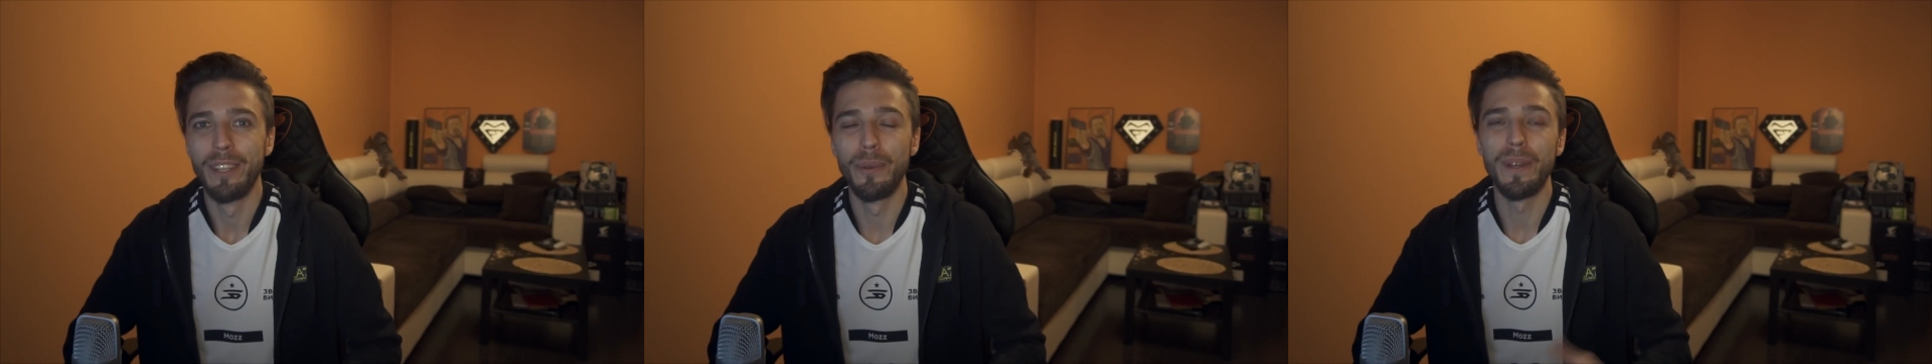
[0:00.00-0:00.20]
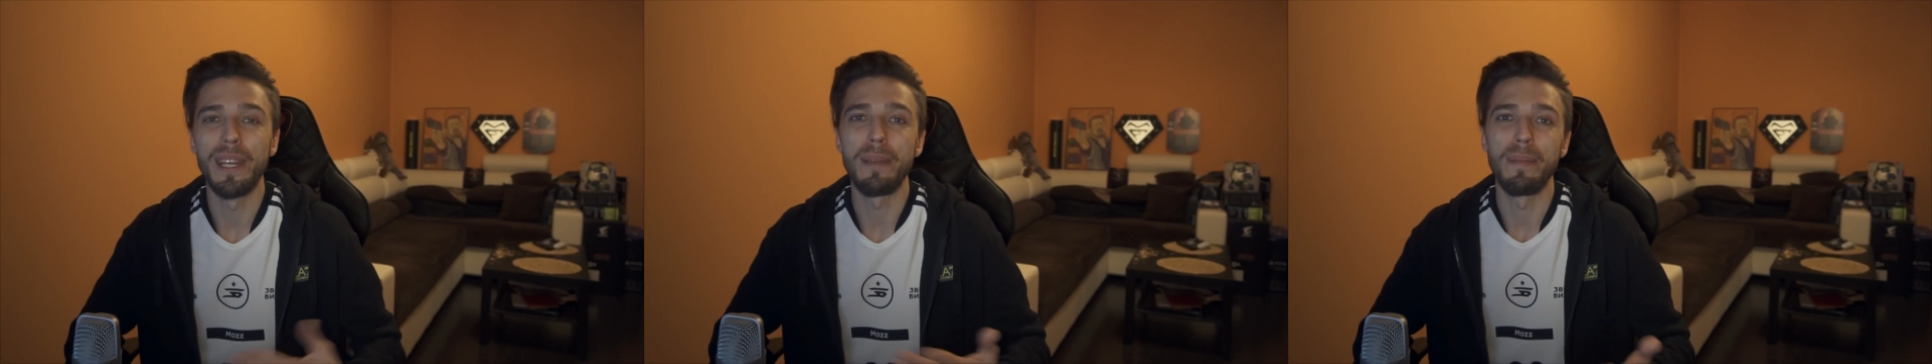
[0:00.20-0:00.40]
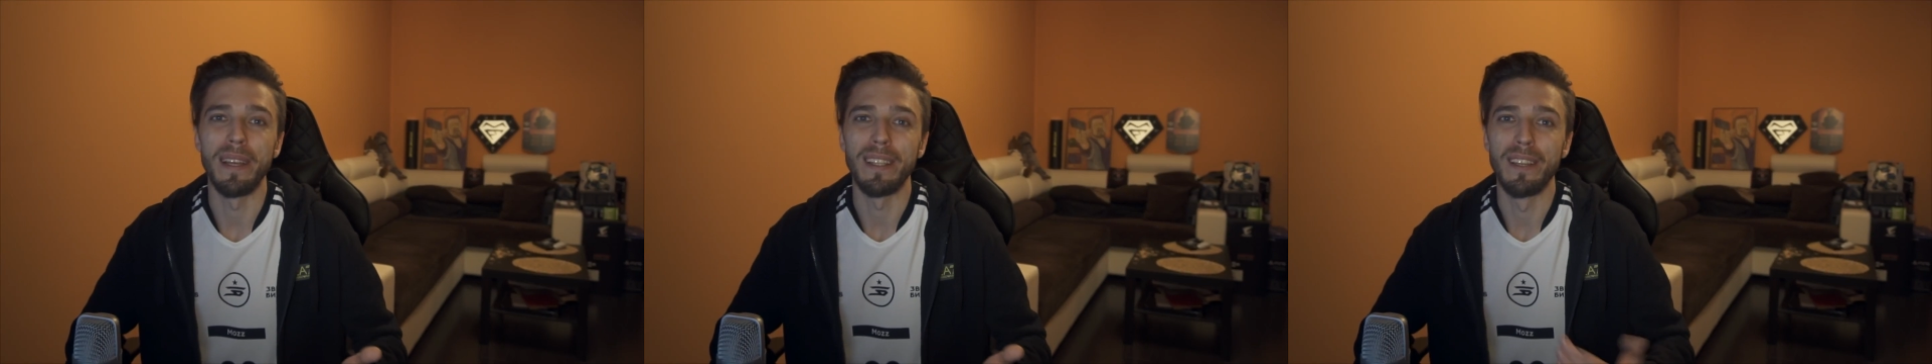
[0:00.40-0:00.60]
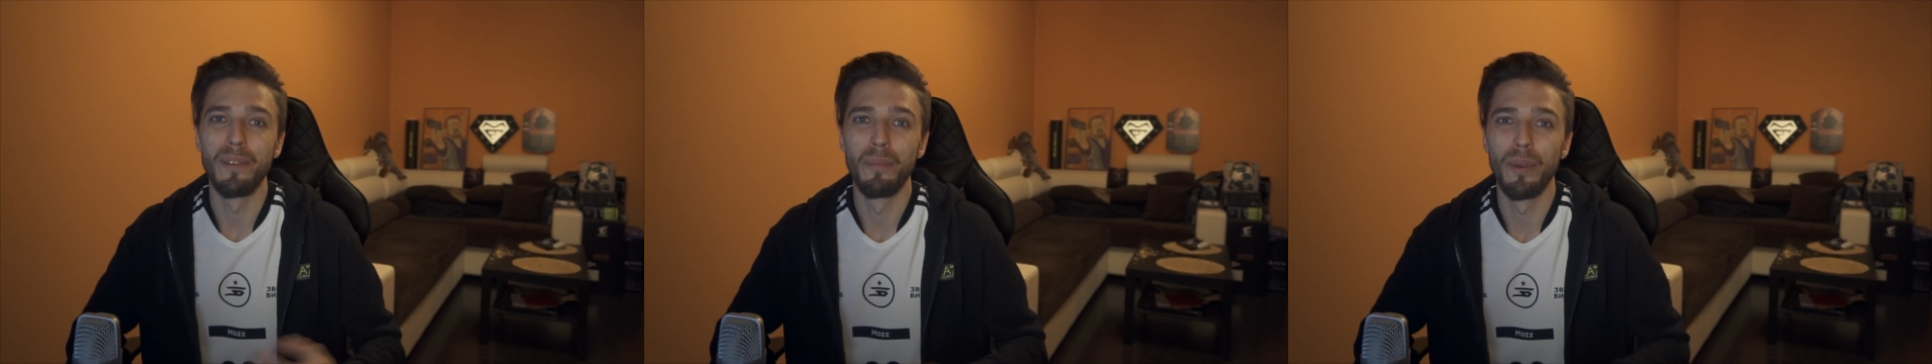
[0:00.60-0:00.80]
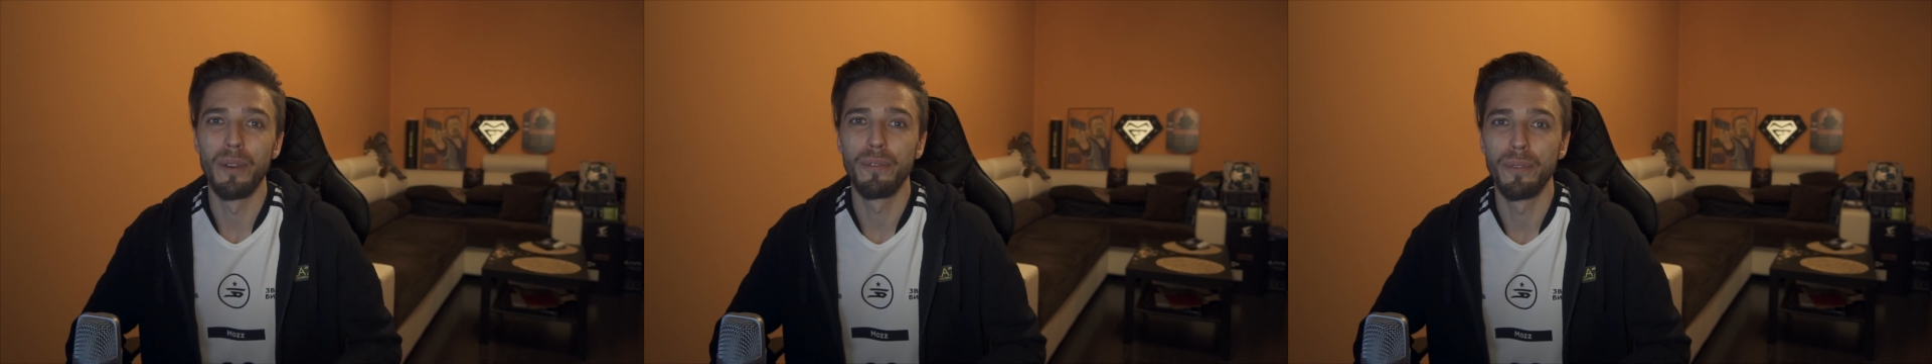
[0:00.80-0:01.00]
Ну и, ребят,
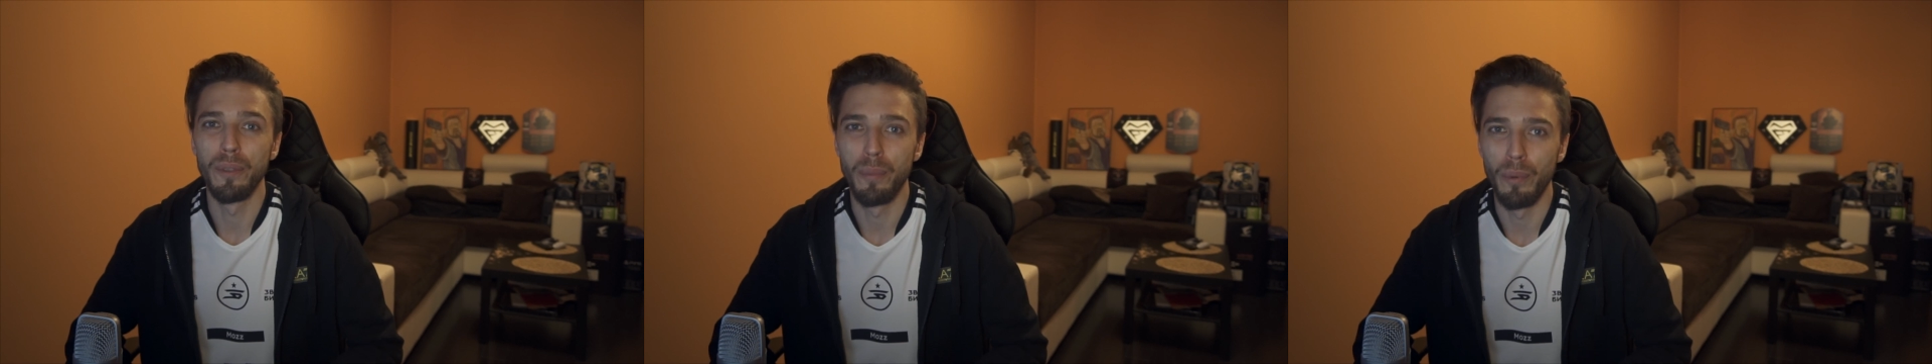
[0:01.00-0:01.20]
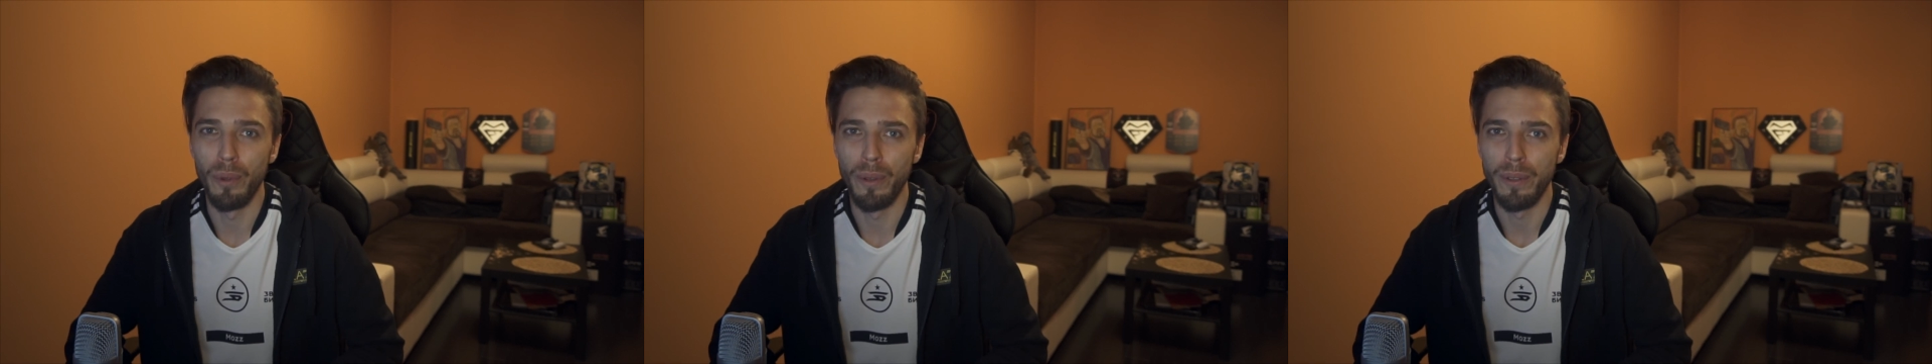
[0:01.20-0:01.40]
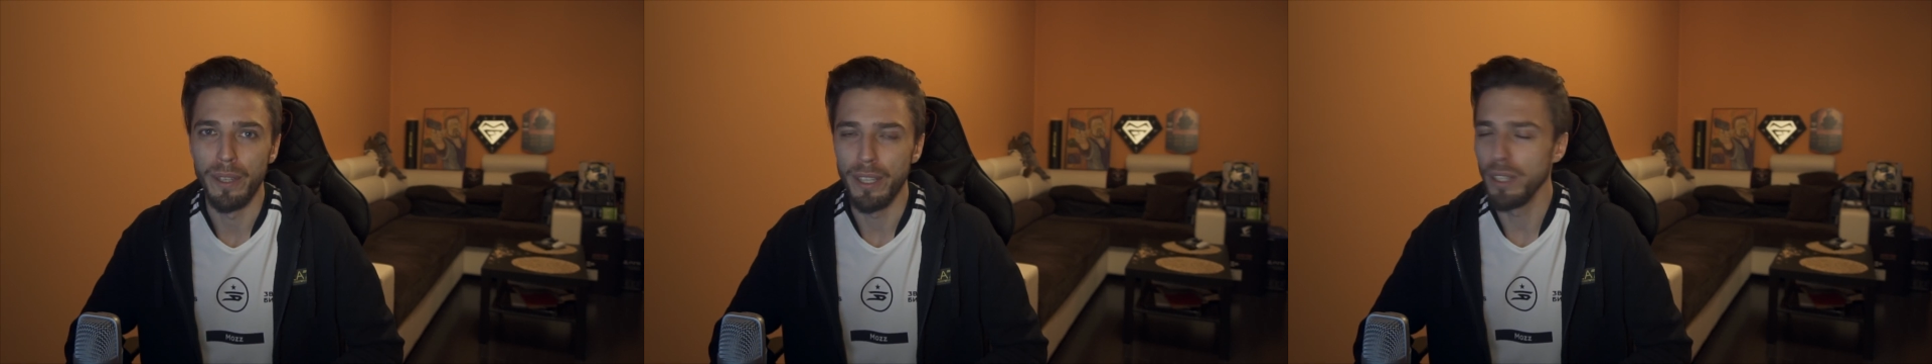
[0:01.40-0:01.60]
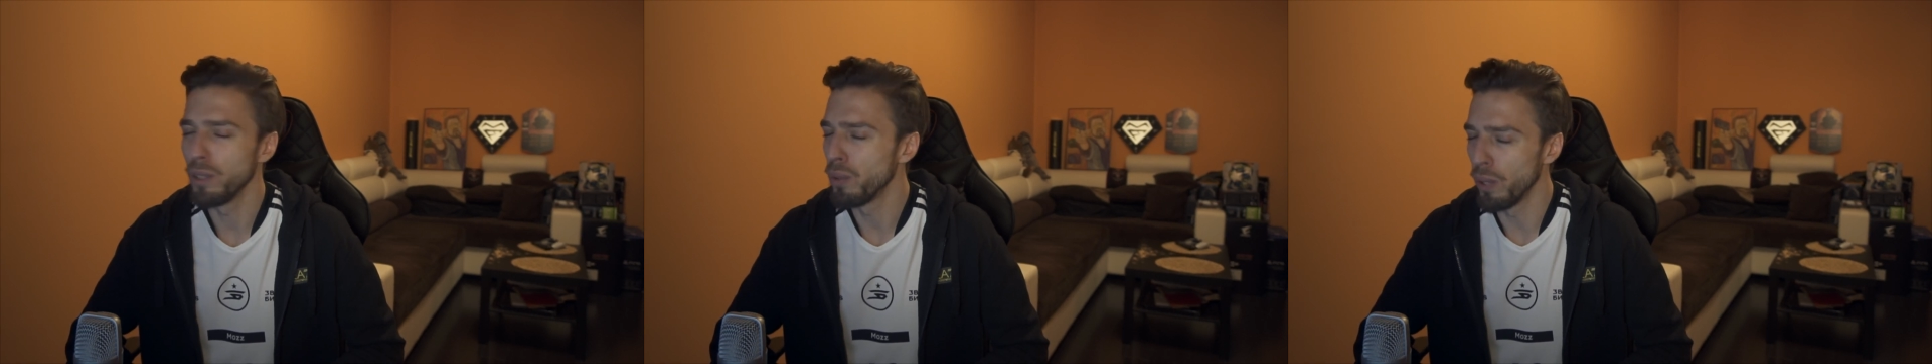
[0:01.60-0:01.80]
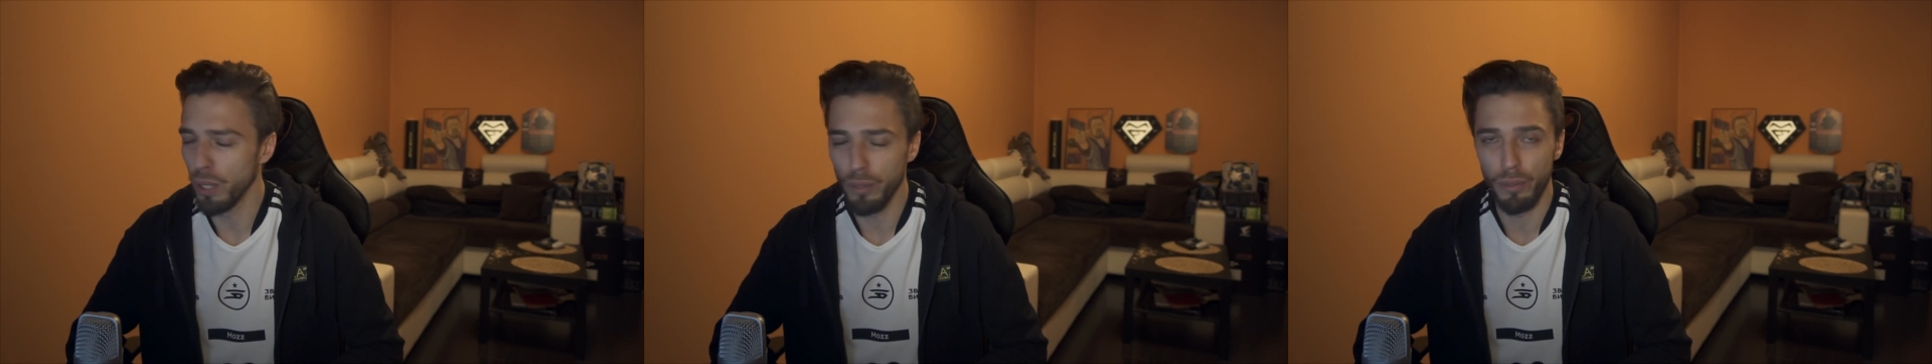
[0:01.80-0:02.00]
любой футбол, и не
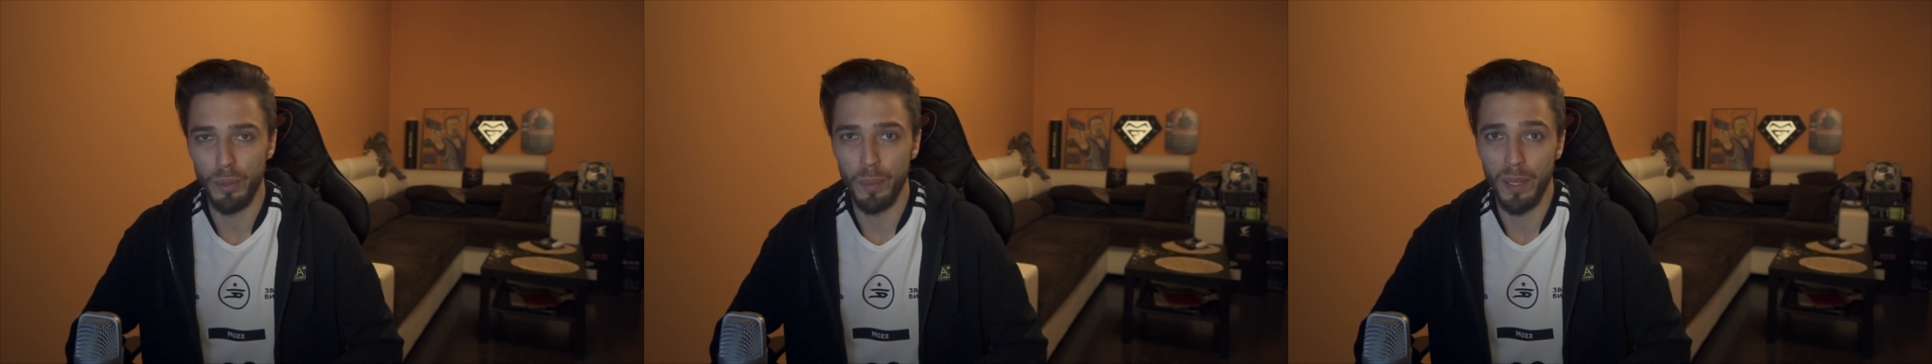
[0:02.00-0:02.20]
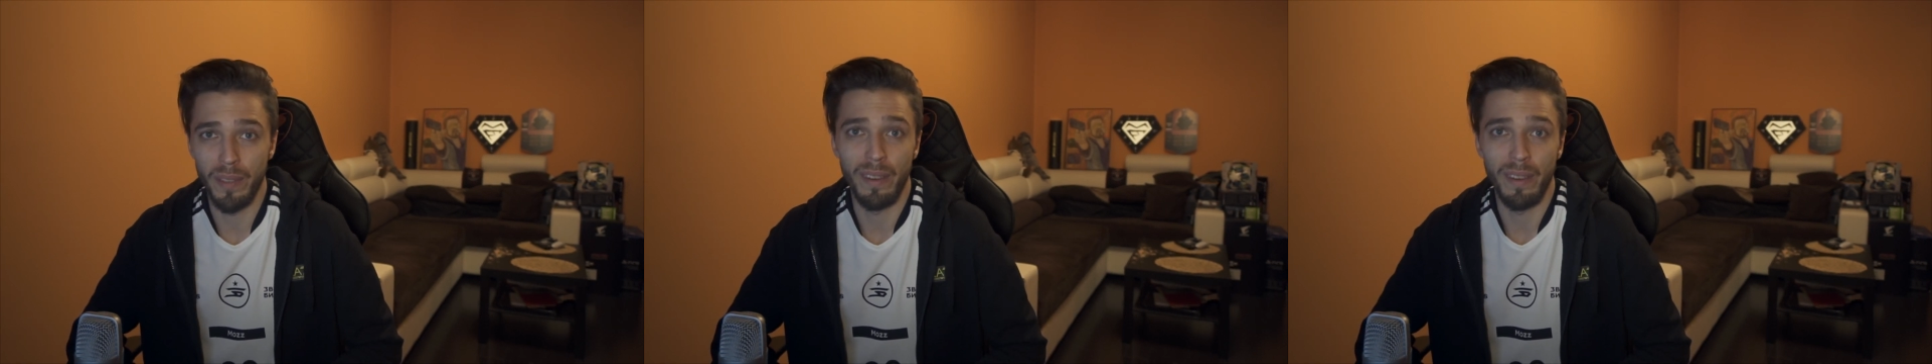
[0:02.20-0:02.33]
только футбол,